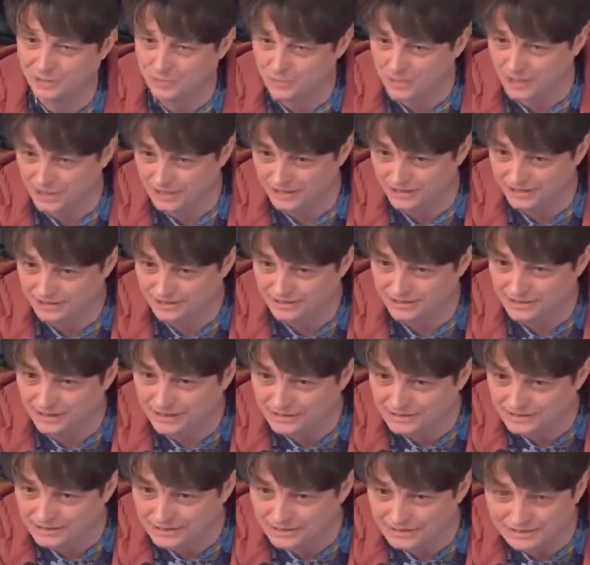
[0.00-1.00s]
Все понятно,
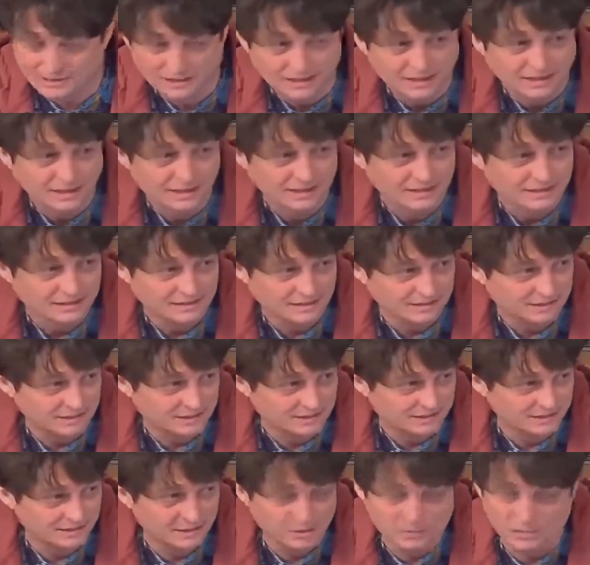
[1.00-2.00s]
да?
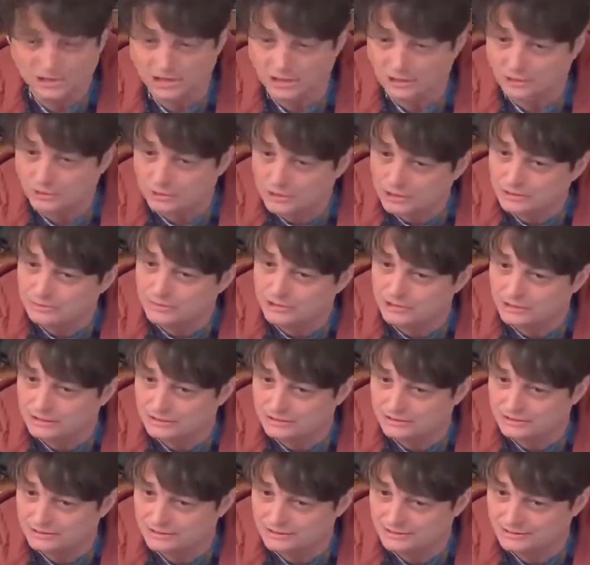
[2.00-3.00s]
Значит, где мы находимся
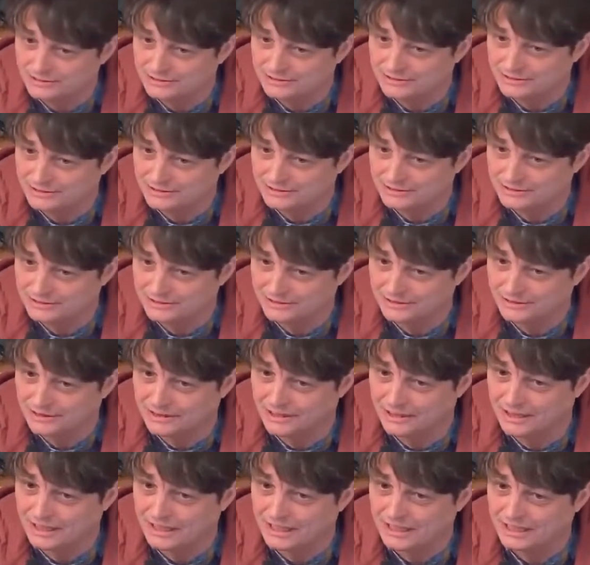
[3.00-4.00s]

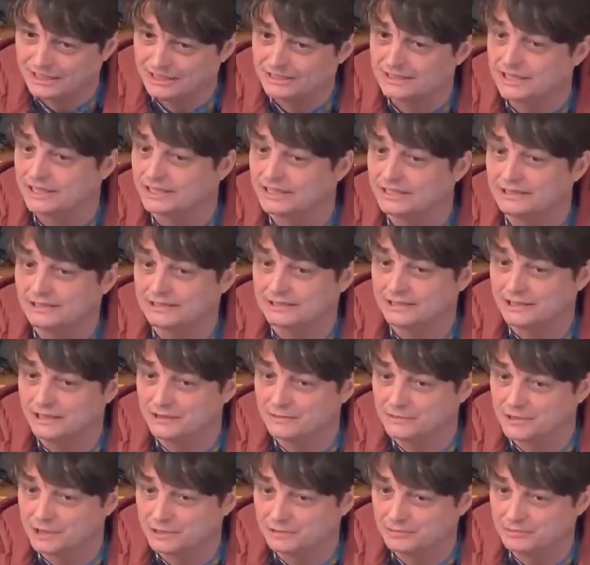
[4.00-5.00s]
э, и какие
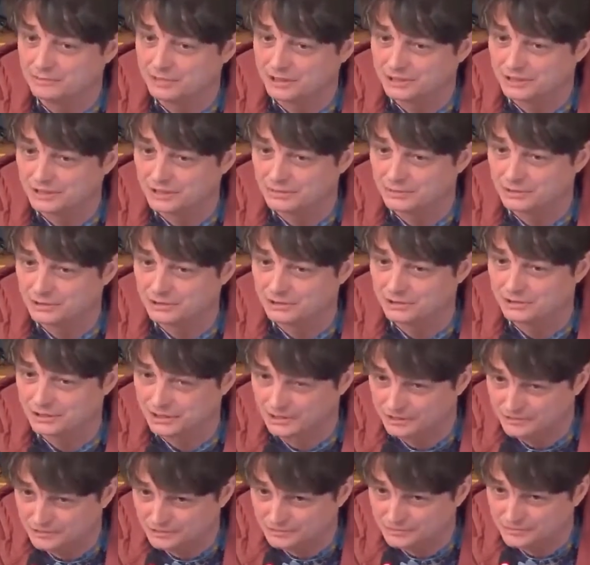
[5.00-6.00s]
цели мы перед собой
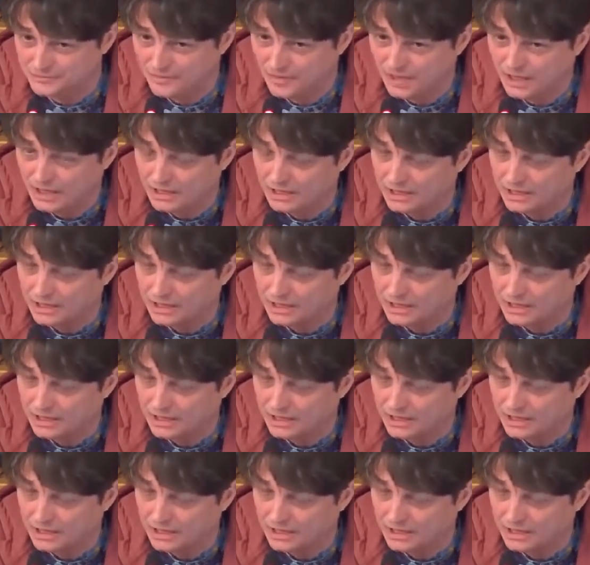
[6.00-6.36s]
ставим.